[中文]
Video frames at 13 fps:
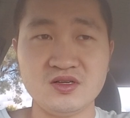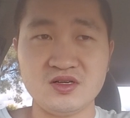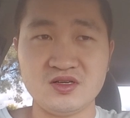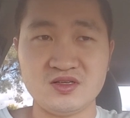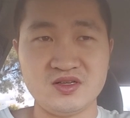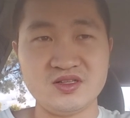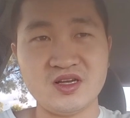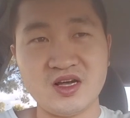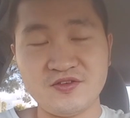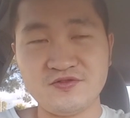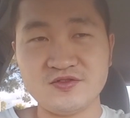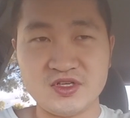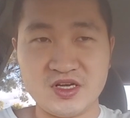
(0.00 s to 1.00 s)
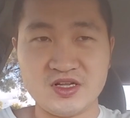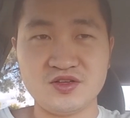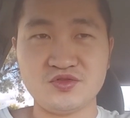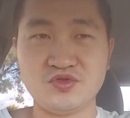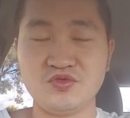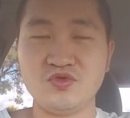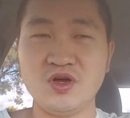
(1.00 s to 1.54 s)
呃，人家付钱的，
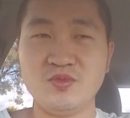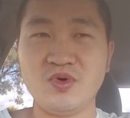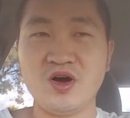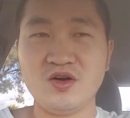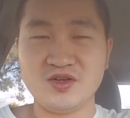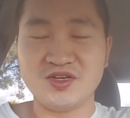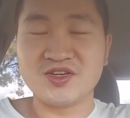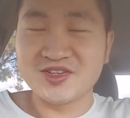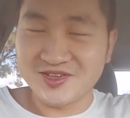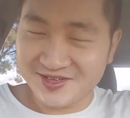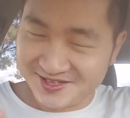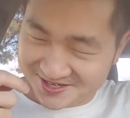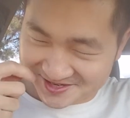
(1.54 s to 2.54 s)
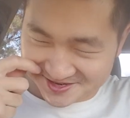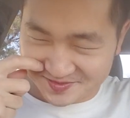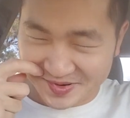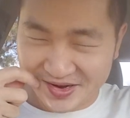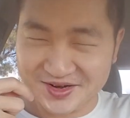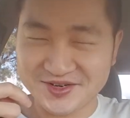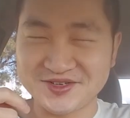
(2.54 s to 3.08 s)
所以我也不好意思现场
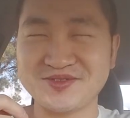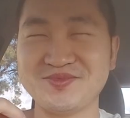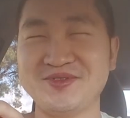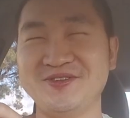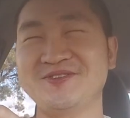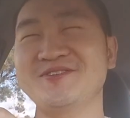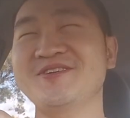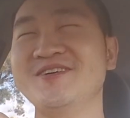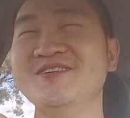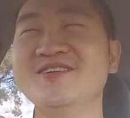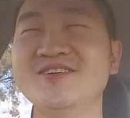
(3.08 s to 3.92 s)
拍个视频，这样，